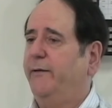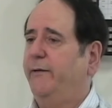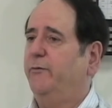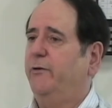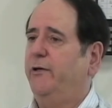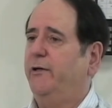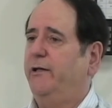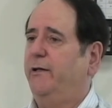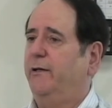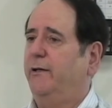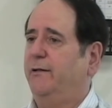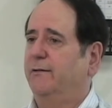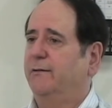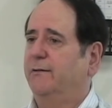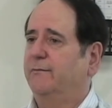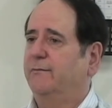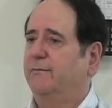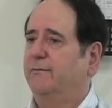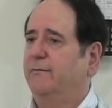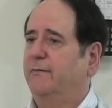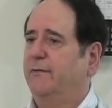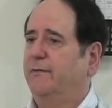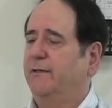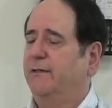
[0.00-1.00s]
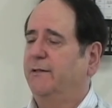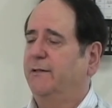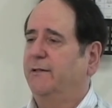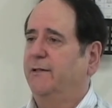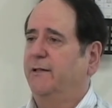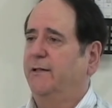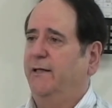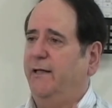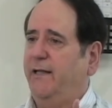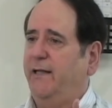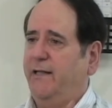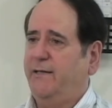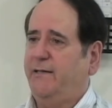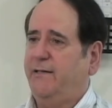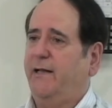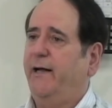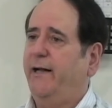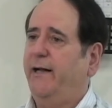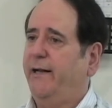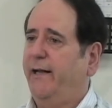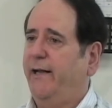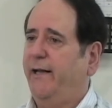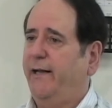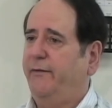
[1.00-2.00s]
всего лишь одна воля.
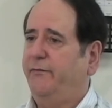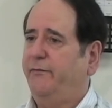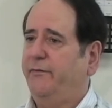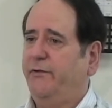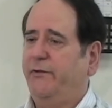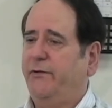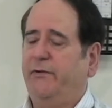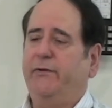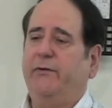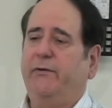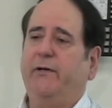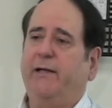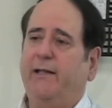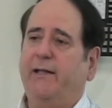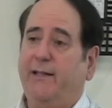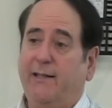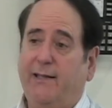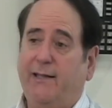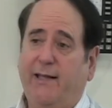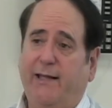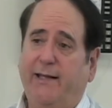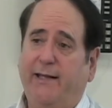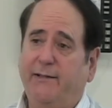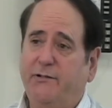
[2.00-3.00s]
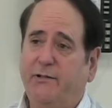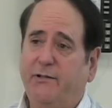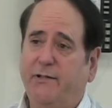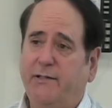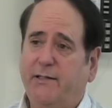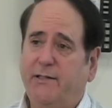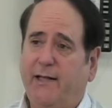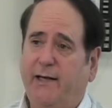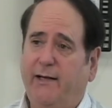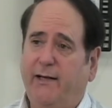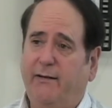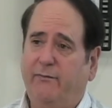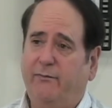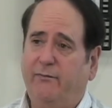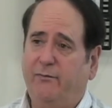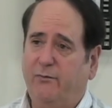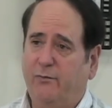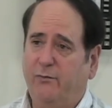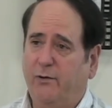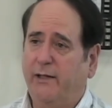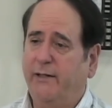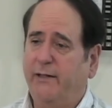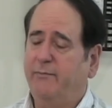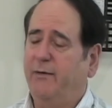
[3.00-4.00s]
У Него должно их быть две. У Него
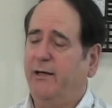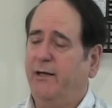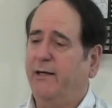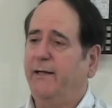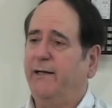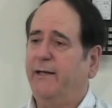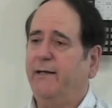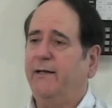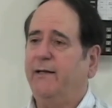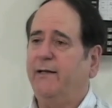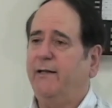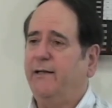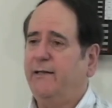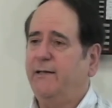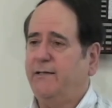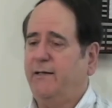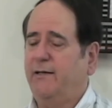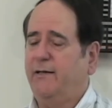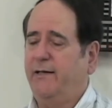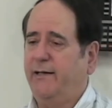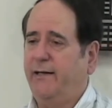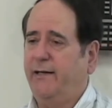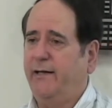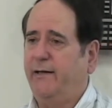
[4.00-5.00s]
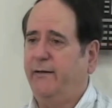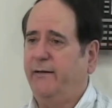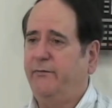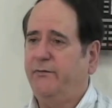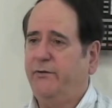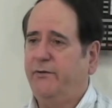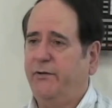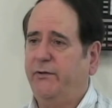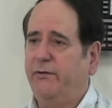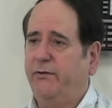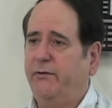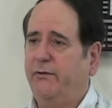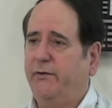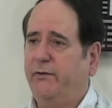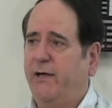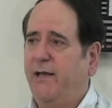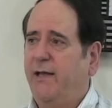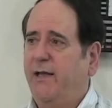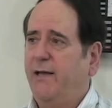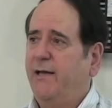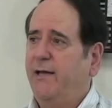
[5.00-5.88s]
не может быть один ум у него их